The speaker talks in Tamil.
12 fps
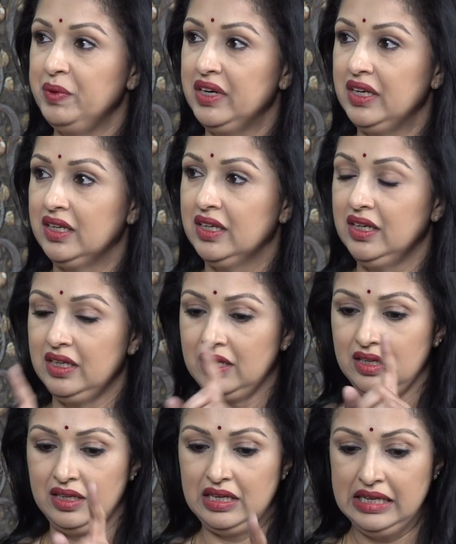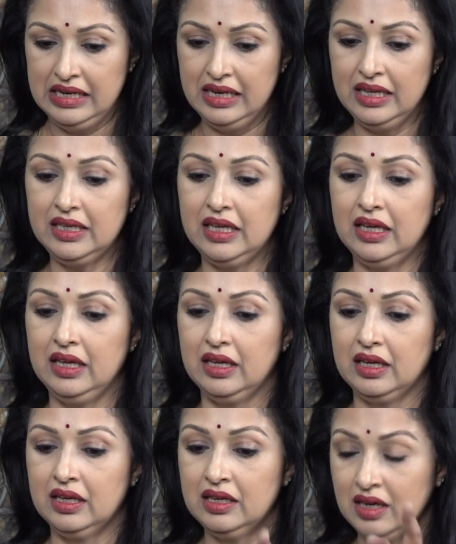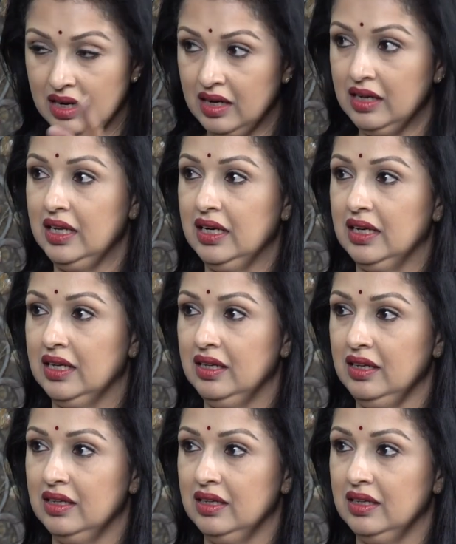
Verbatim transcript: மாட்டீங்க இன்றைக்கி காலையில்